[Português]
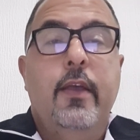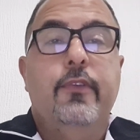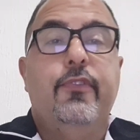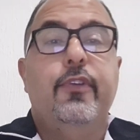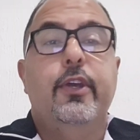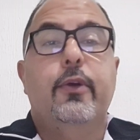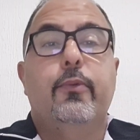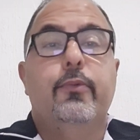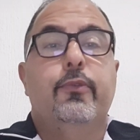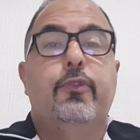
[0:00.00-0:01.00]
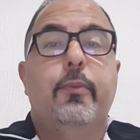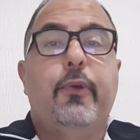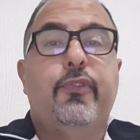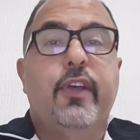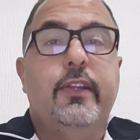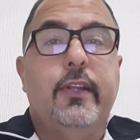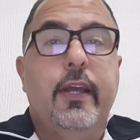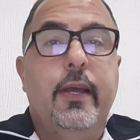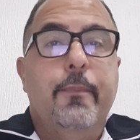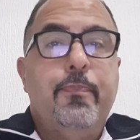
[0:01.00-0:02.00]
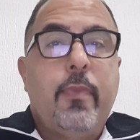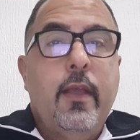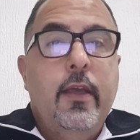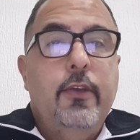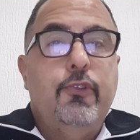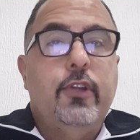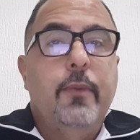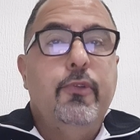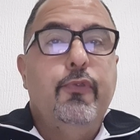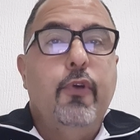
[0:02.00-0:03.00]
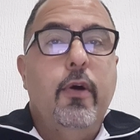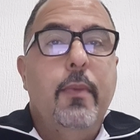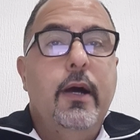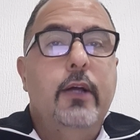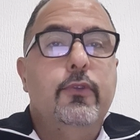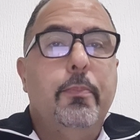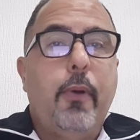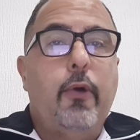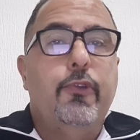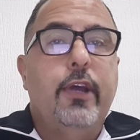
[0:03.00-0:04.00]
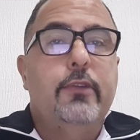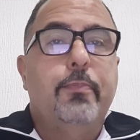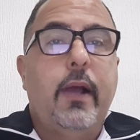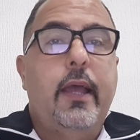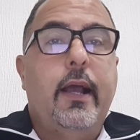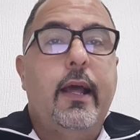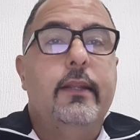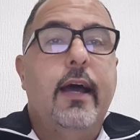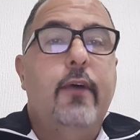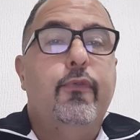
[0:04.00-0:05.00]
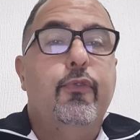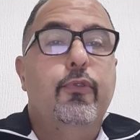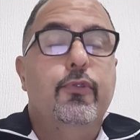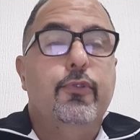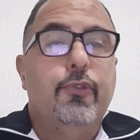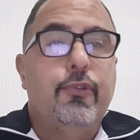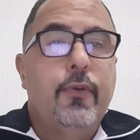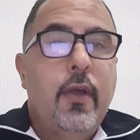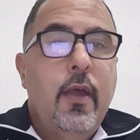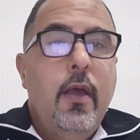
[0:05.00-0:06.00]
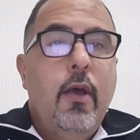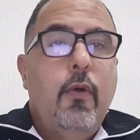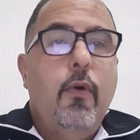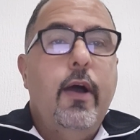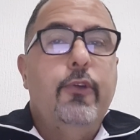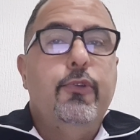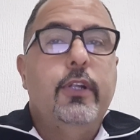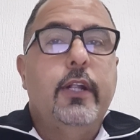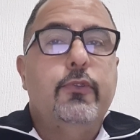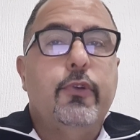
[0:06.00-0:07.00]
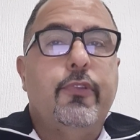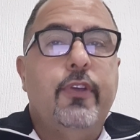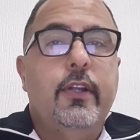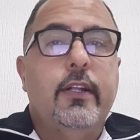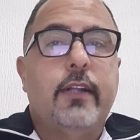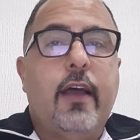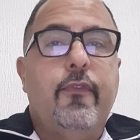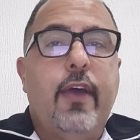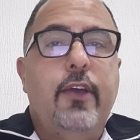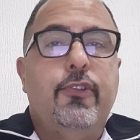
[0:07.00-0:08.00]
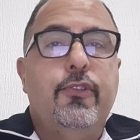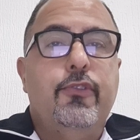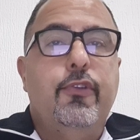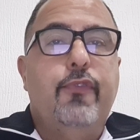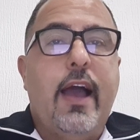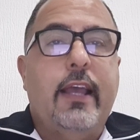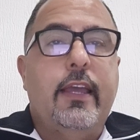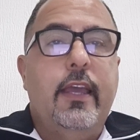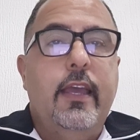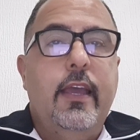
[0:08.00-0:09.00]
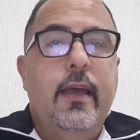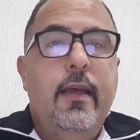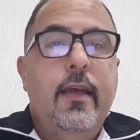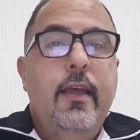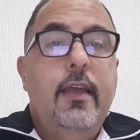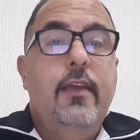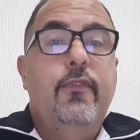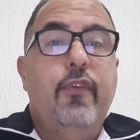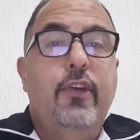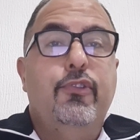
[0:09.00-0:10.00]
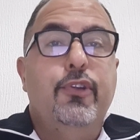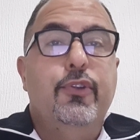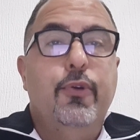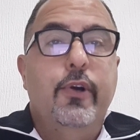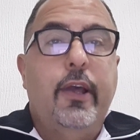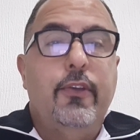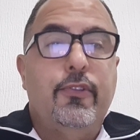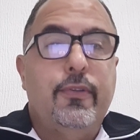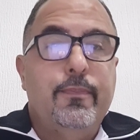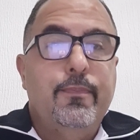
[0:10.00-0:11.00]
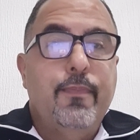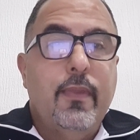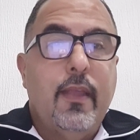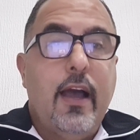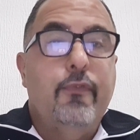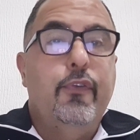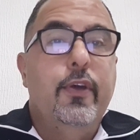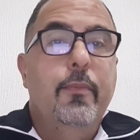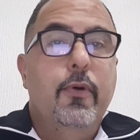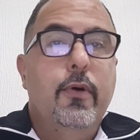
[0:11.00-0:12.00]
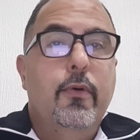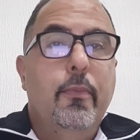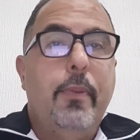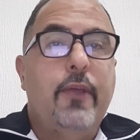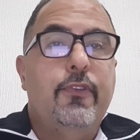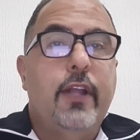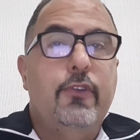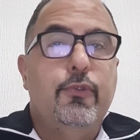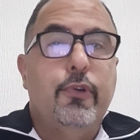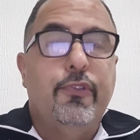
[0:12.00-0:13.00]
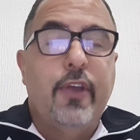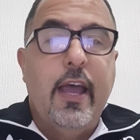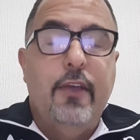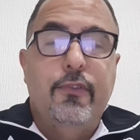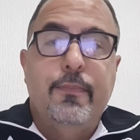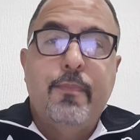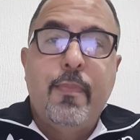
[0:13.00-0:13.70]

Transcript: 5. Sobre o CT, estamos formando um projeto para arrecadar fundos com a ajuda da torcida através de vaquinha e investidores, afirmou o presidente Turcese.